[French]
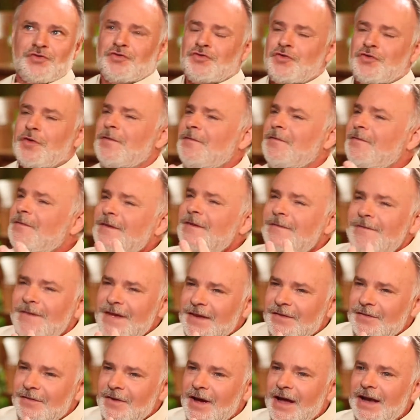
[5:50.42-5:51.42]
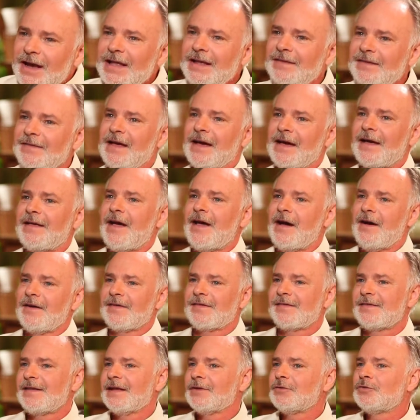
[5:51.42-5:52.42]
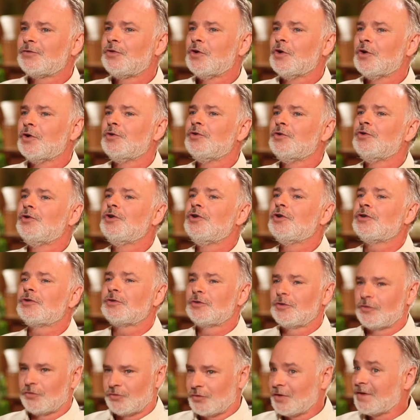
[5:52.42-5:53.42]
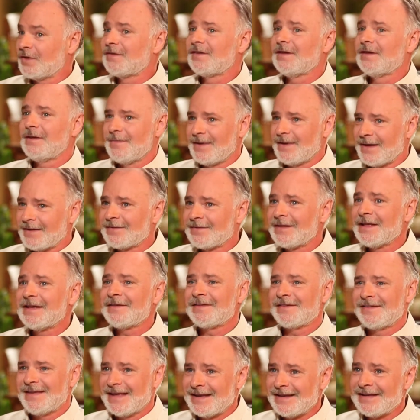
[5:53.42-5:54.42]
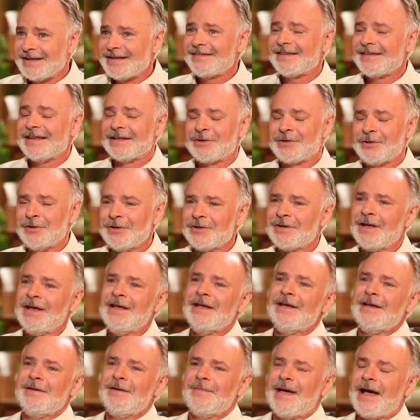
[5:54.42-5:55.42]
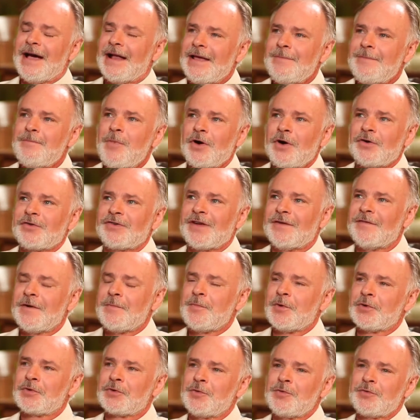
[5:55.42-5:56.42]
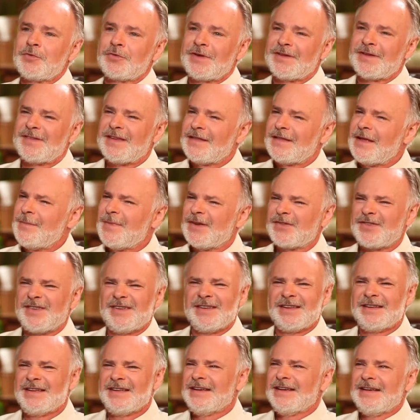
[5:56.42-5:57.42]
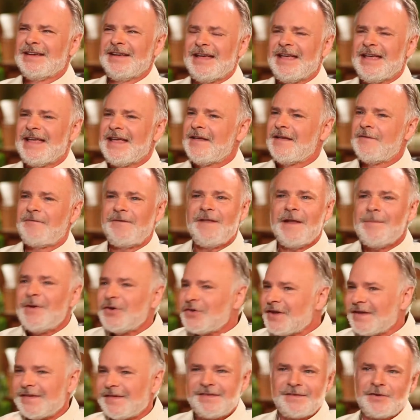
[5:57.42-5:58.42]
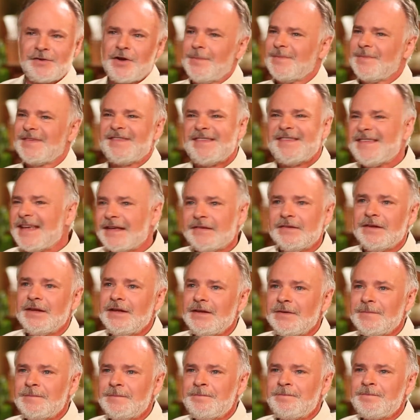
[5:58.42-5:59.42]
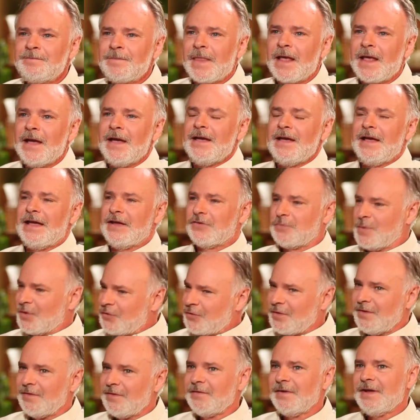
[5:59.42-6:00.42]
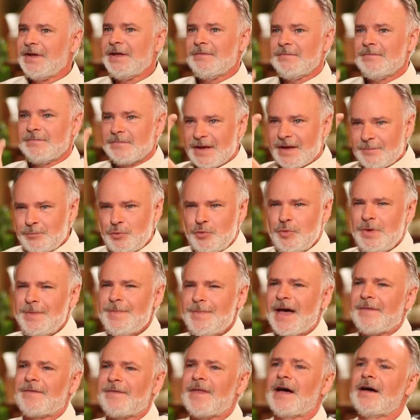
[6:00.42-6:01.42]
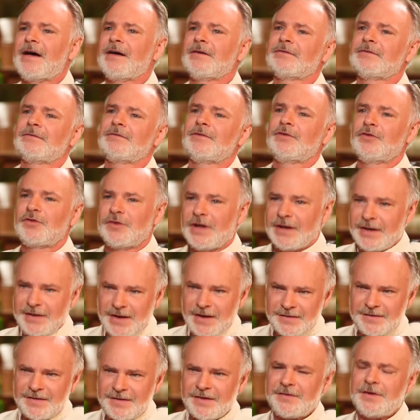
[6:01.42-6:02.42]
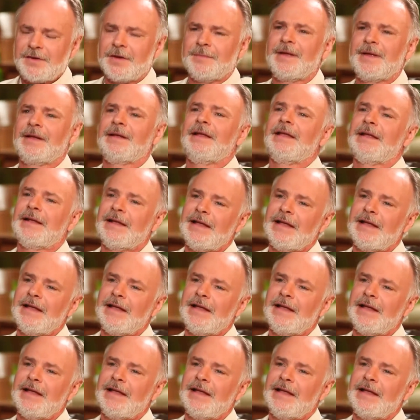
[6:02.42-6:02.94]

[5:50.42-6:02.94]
Je vivais ça à l'intérieur, cette lutte. Je sais maintenant ce qu'elle est, cette lutte. Mais à l'époque, je ne savais pas trop ce que c'était. Mais et, finalement, j'ai comme cédé. Et je me suis levé, puis battant, Je suis allé dans le stationnement de